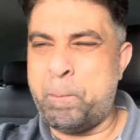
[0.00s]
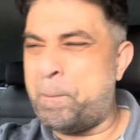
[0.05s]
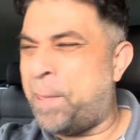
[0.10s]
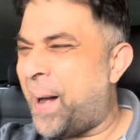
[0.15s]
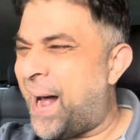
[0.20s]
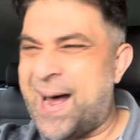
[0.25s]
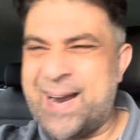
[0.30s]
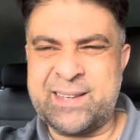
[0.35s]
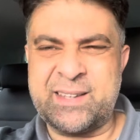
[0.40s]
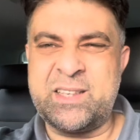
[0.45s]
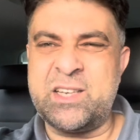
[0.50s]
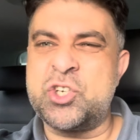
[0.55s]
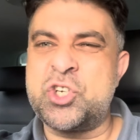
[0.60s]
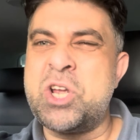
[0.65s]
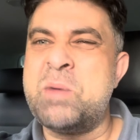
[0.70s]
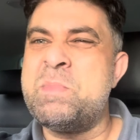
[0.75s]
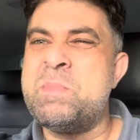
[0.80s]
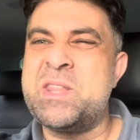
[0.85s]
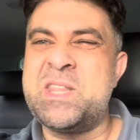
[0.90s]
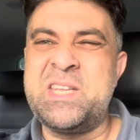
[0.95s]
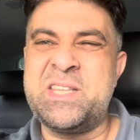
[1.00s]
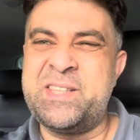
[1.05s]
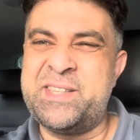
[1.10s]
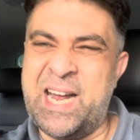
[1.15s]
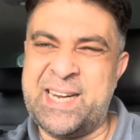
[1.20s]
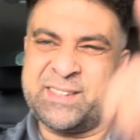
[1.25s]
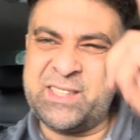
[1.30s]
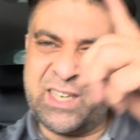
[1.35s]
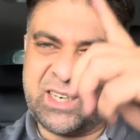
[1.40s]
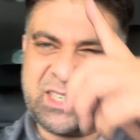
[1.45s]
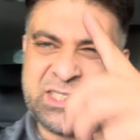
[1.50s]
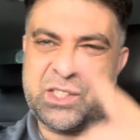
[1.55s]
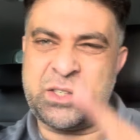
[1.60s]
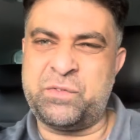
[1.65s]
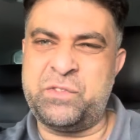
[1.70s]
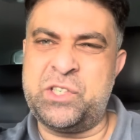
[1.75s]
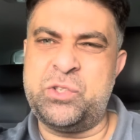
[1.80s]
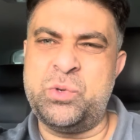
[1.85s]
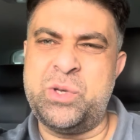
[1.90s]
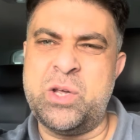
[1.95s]
بارتاجم هذه الدعدع خصك
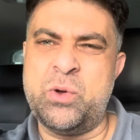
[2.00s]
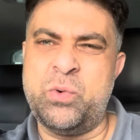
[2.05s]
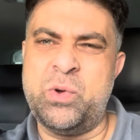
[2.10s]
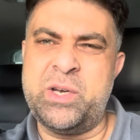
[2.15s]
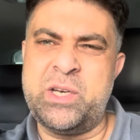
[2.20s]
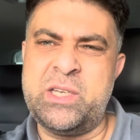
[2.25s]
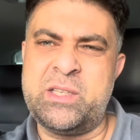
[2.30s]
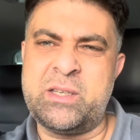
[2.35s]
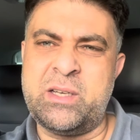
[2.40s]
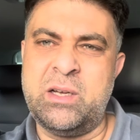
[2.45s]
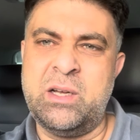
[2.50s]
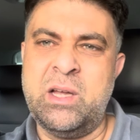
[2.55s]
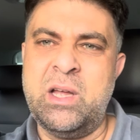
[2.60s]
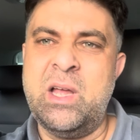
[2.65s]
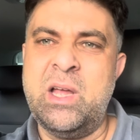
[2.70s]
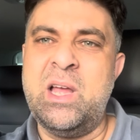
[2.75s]
فيديو يا وانيتا